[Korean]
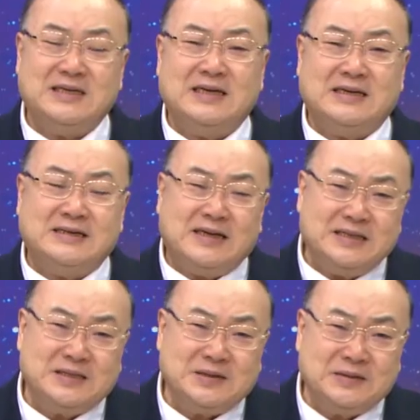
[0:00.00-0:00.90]
인간은
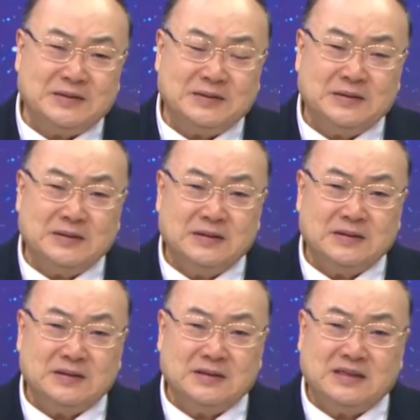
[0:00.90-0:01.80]
아니죠.
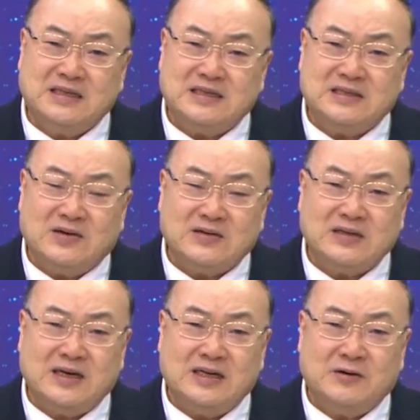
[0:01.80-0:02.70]
즉 그리스
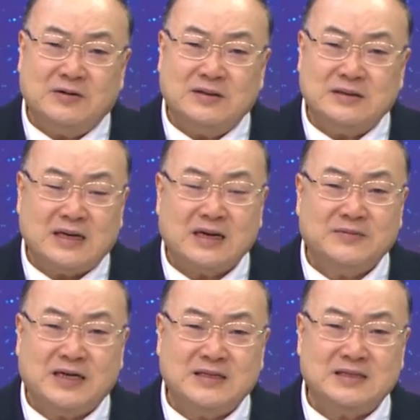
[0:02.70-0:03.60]
역사에 나오는
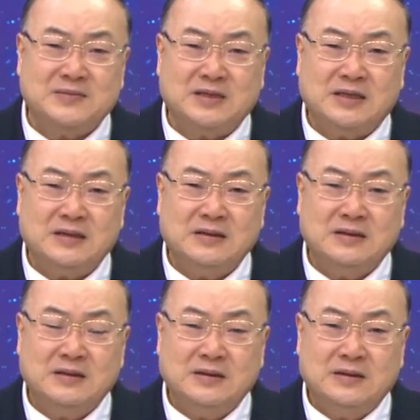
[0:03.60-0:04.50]
사람은 아니지 않습니까?
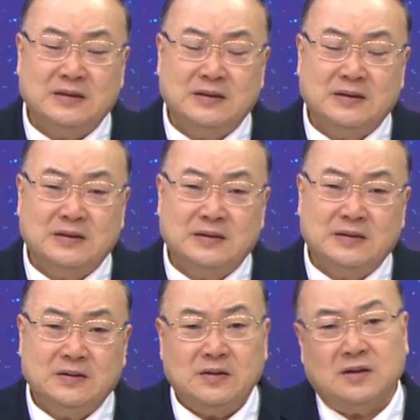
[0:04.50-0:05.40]

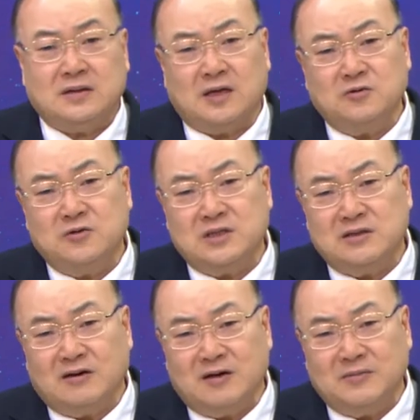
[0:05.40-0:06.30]
그러니까 단군
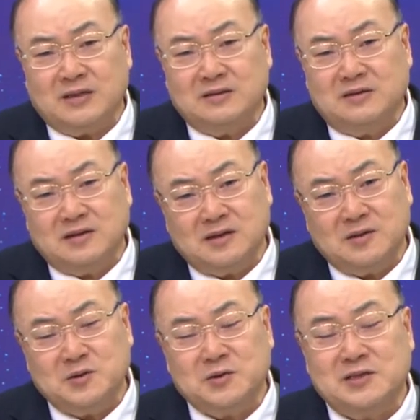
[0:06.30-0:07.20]
신화란 말은
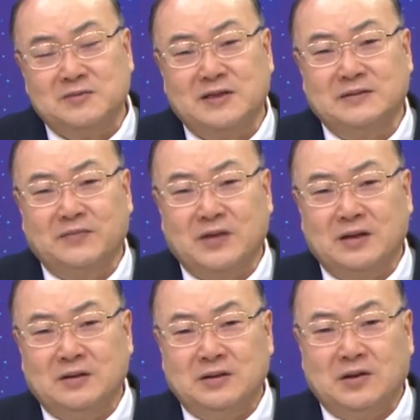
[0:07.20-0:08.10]
듣기는 좋지만
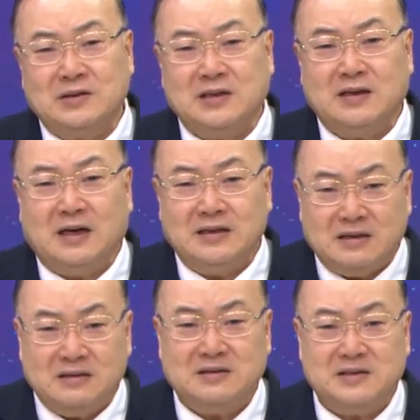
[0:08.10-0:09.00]
역사가
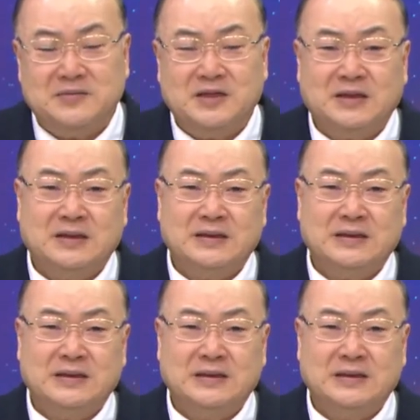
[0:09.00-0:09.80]
아니란 뜻입니다.